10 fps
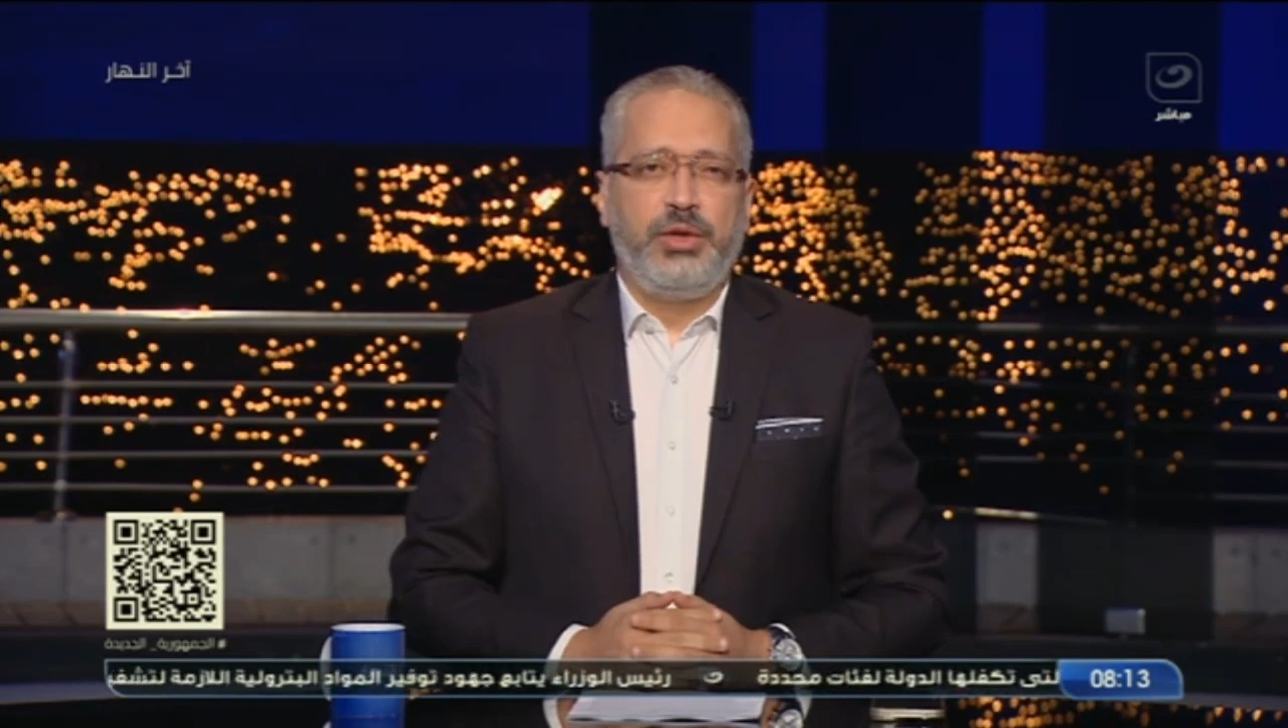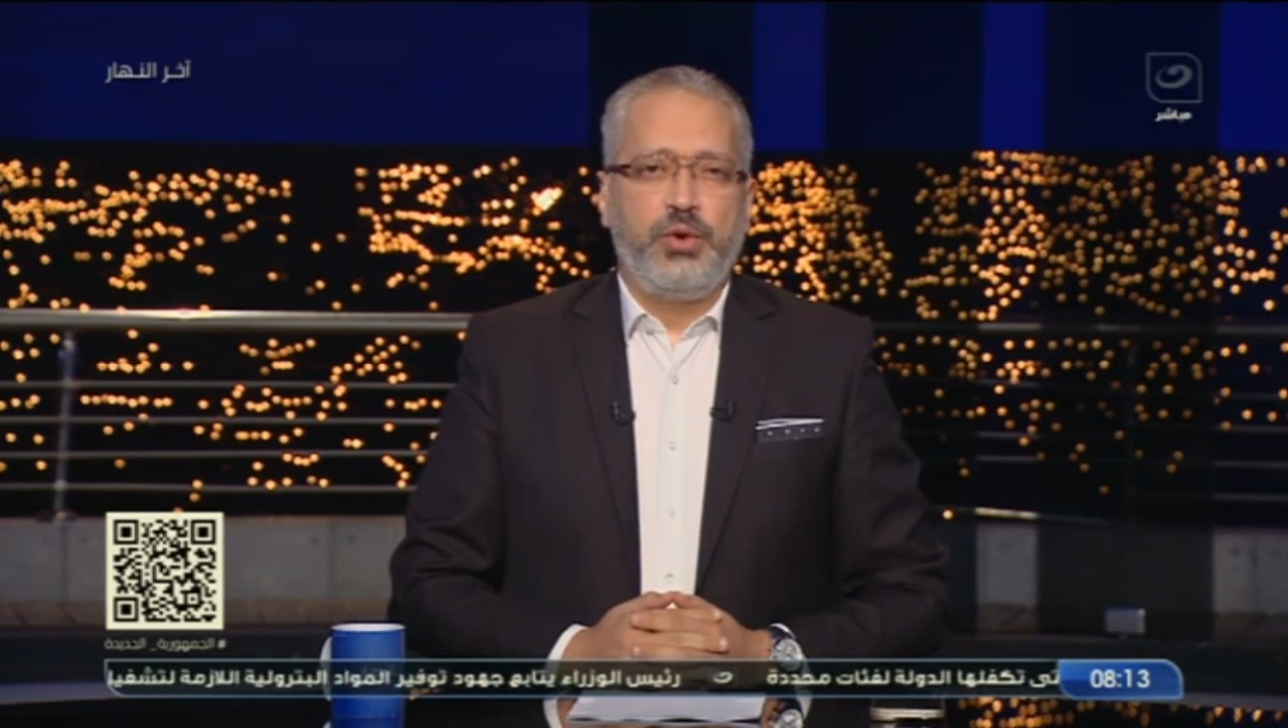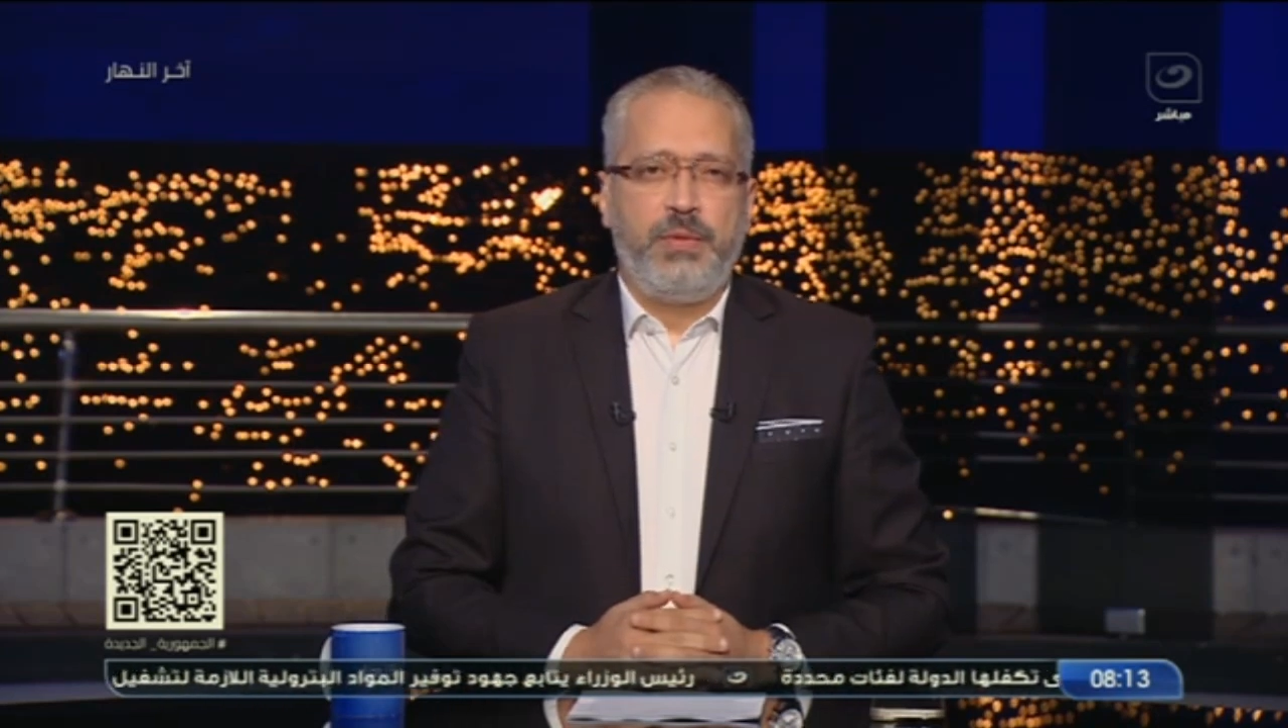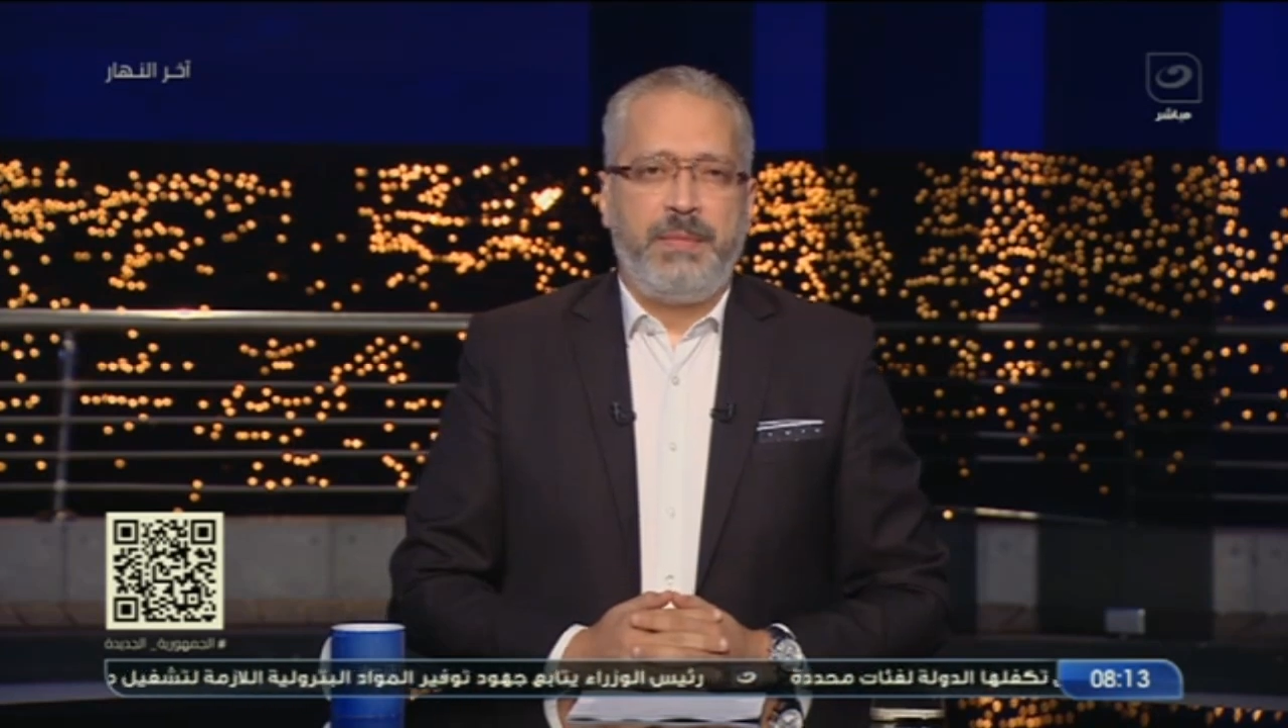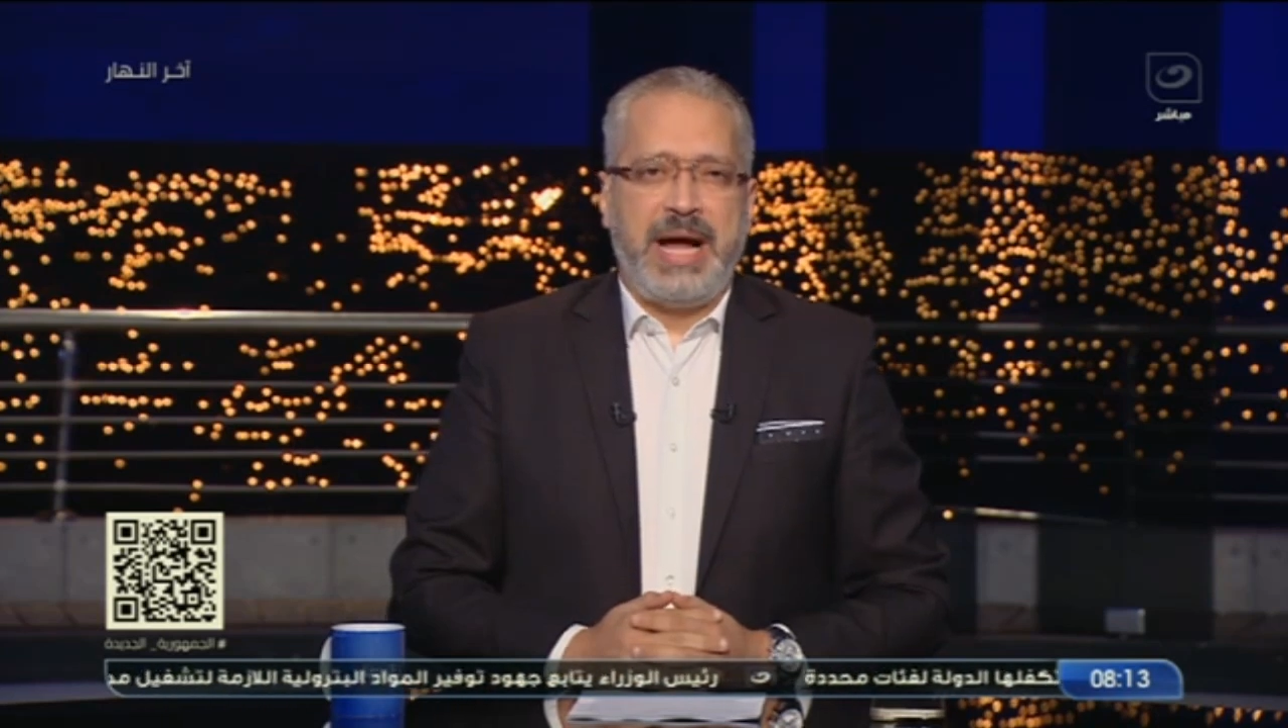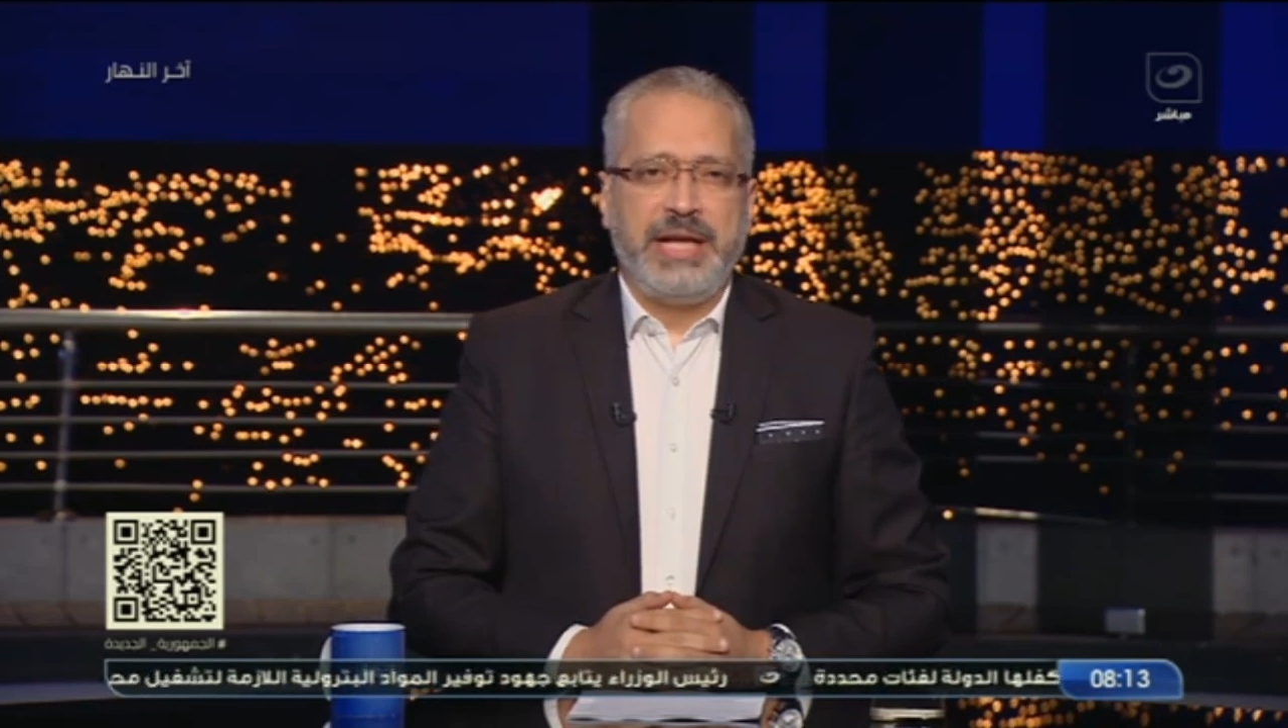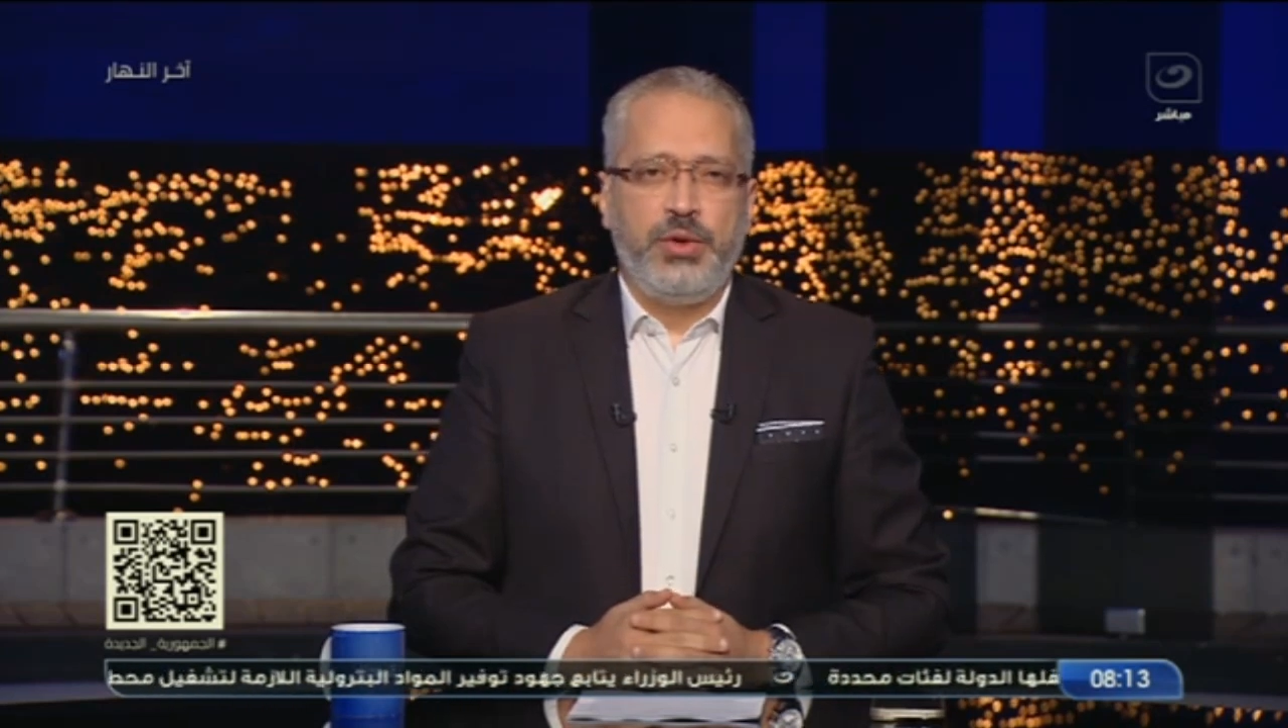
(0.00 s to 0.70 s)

يوم عن